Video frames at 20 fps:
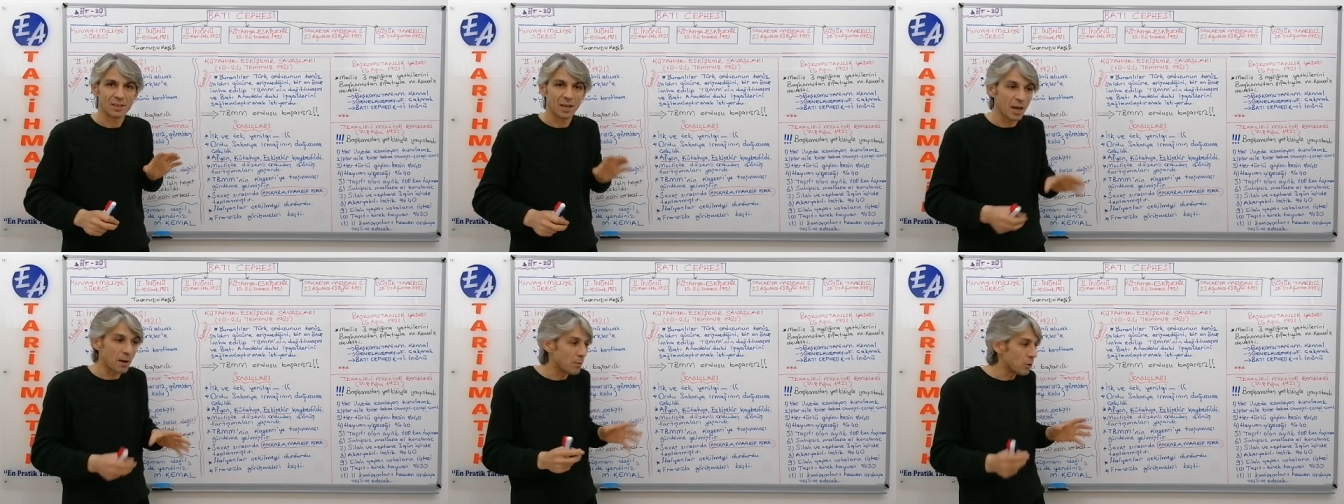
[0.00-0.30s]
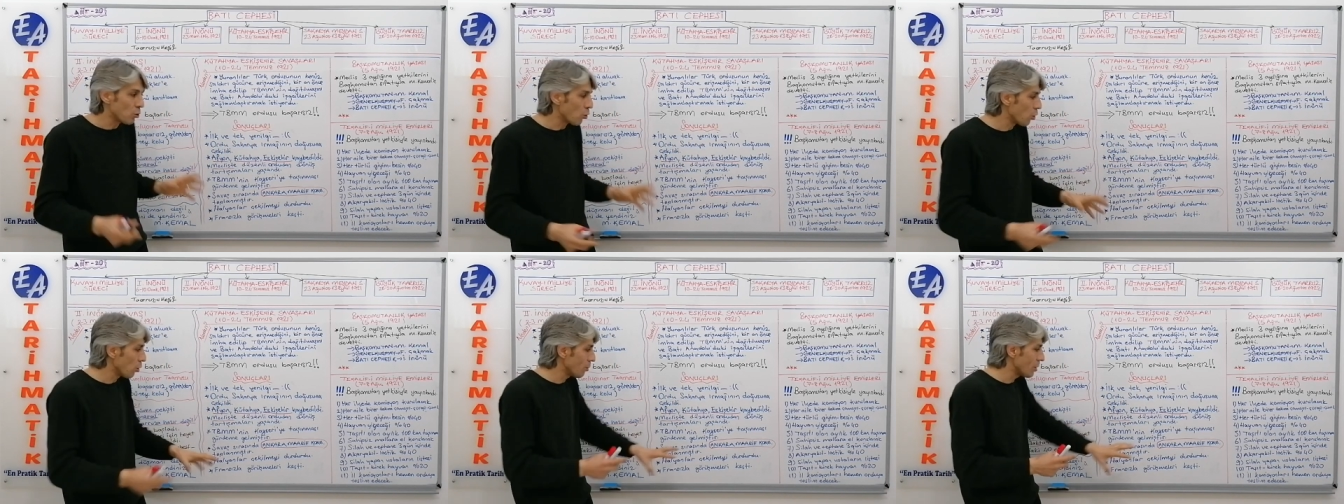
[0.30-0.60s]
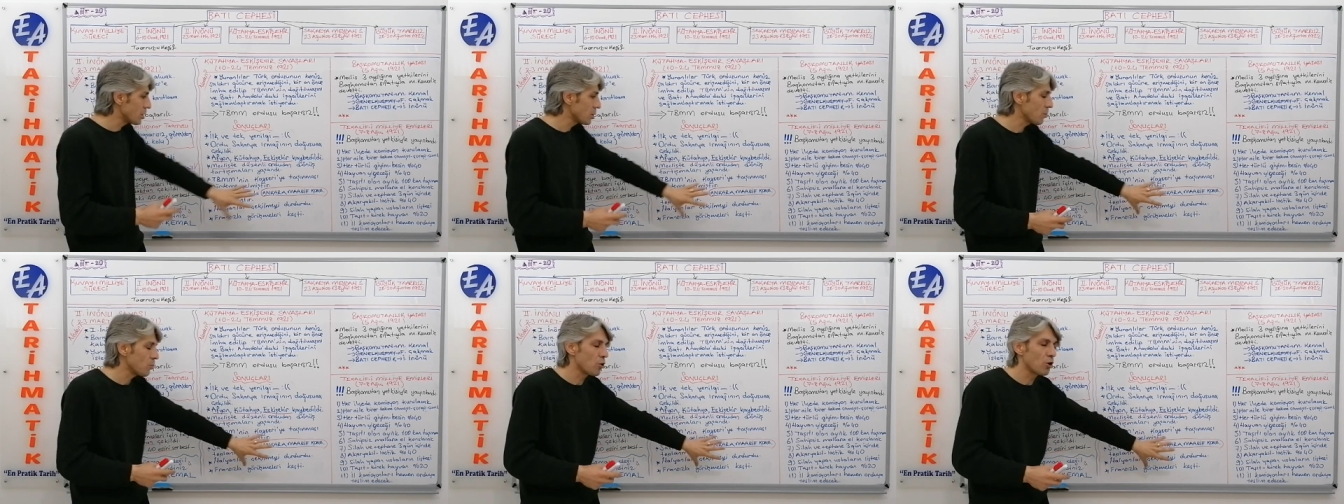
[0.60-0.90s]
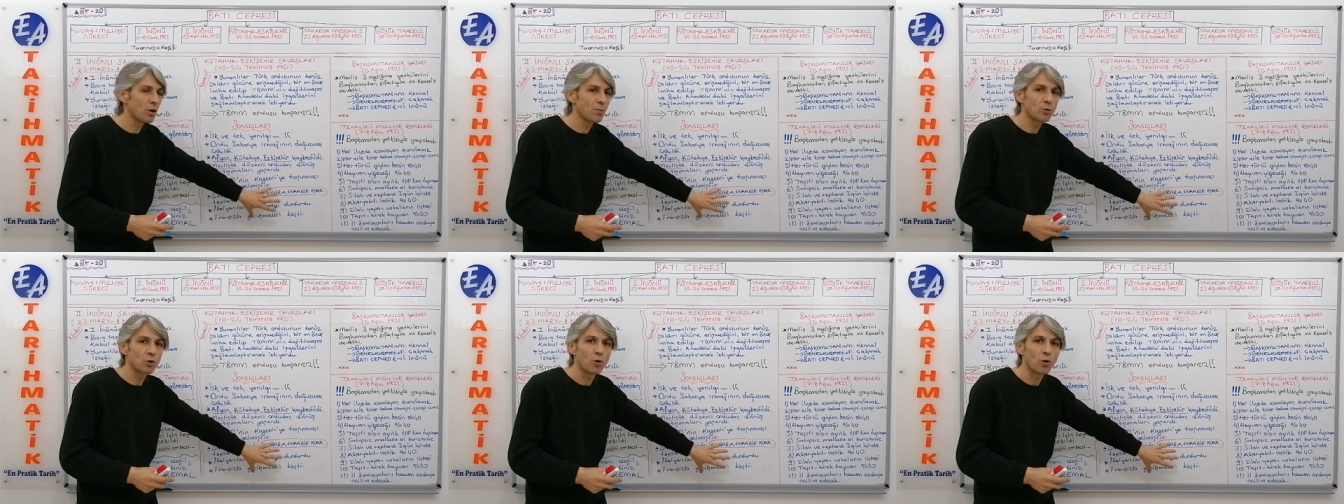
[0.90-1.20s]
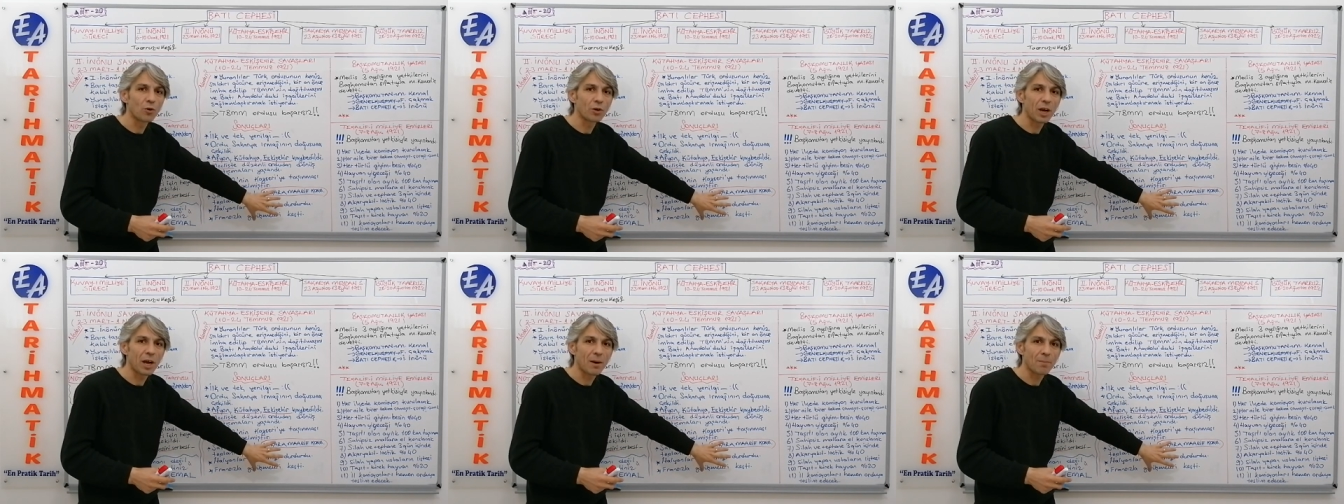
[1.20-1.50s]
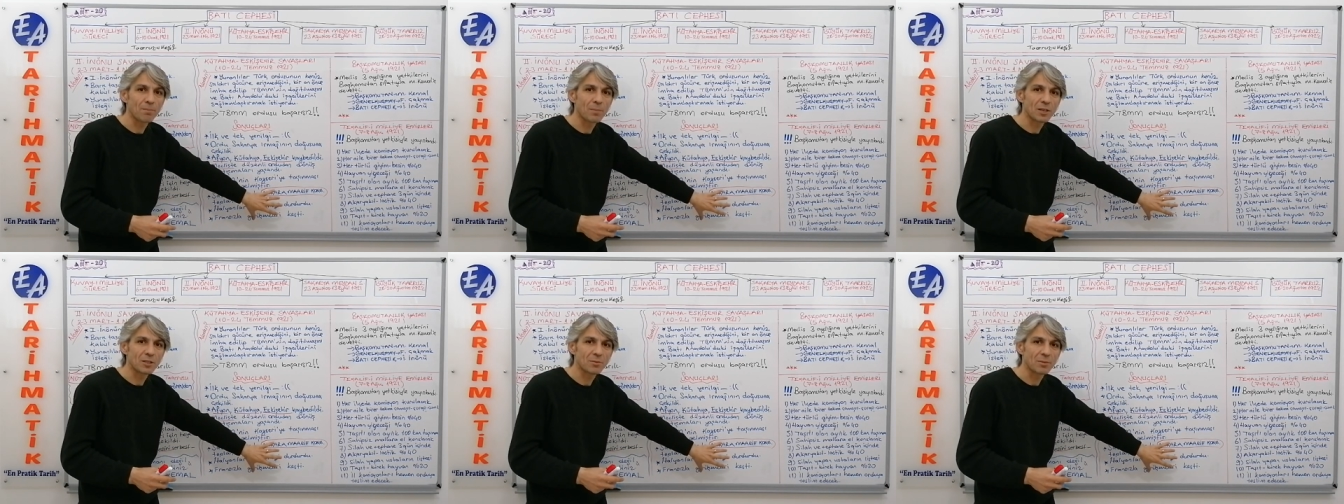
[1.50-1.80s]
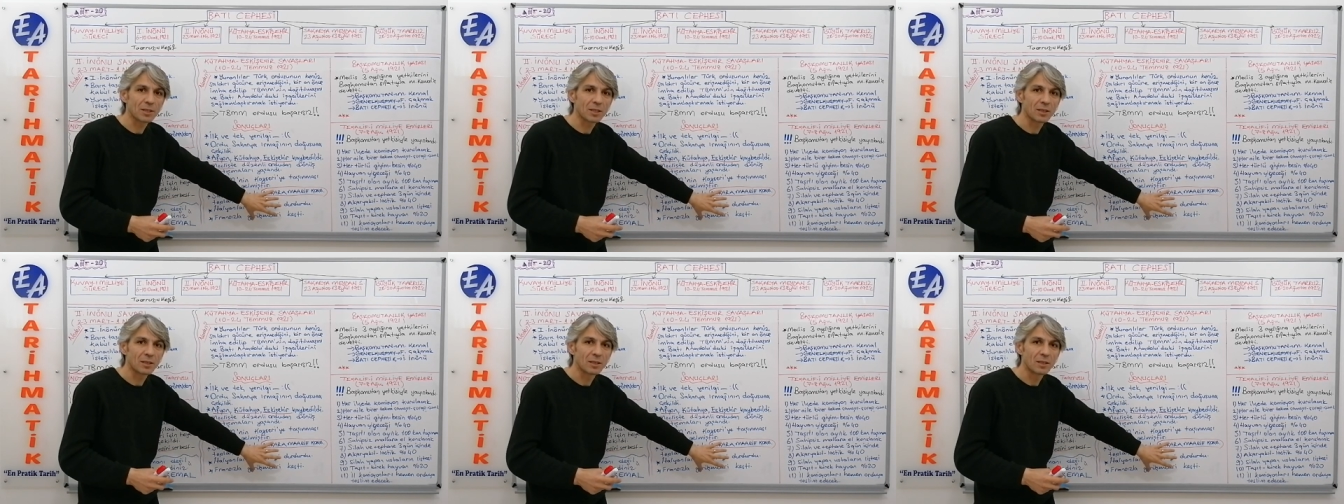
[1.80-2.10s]
Emin olmasa böyle bir kongre yapmaz
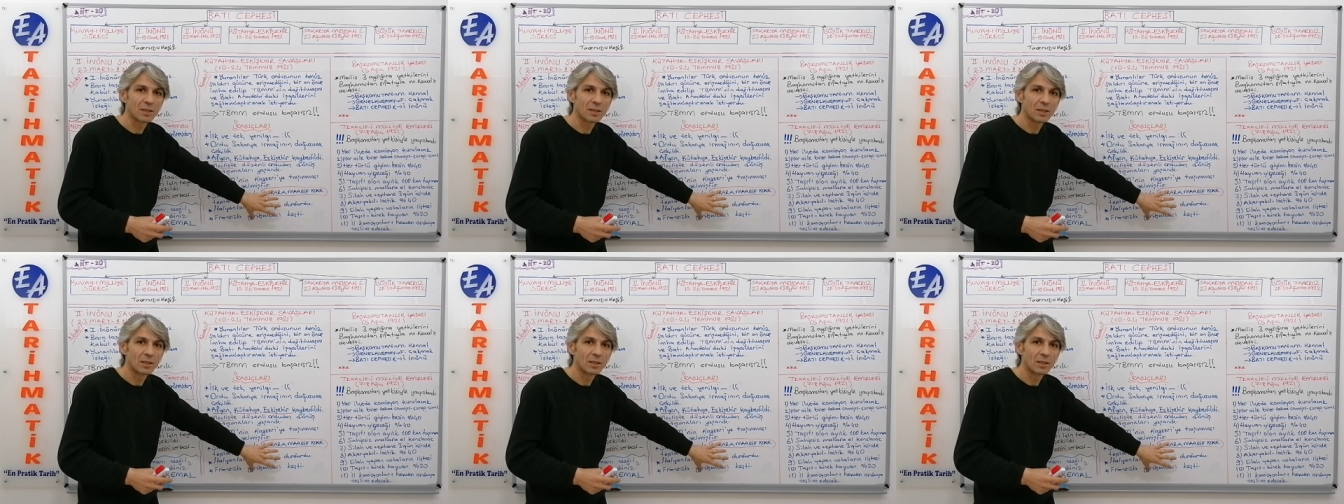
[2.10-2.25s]
bakın.